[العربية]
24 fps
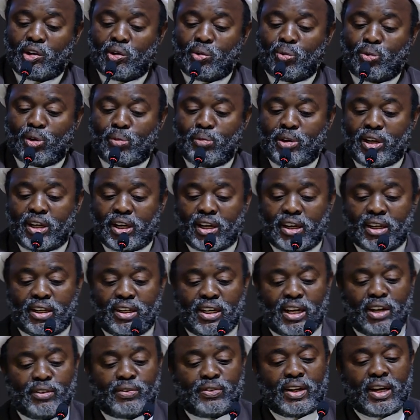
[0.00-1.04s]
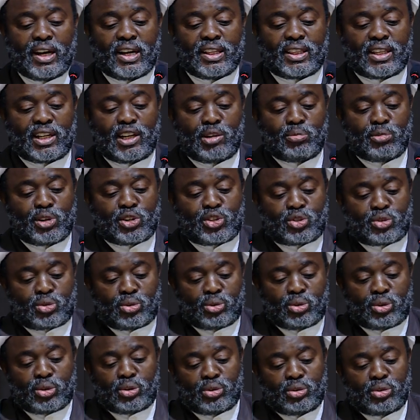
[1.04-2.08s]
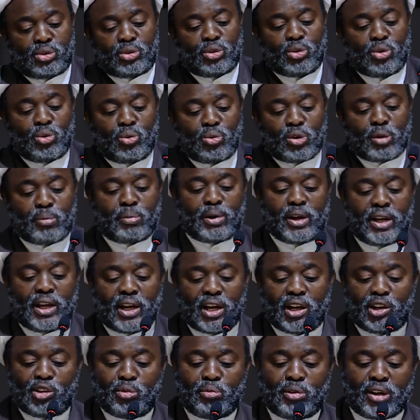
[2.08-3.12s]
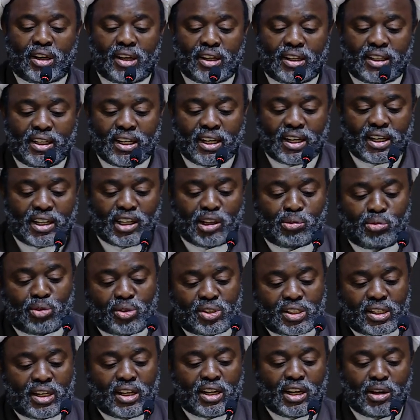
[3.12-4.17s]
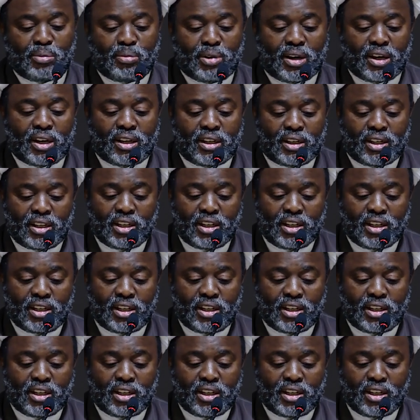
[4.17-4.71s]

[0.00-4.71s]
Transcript: ومن أهداف هذا المشروع هو بيان مقدار مساهمة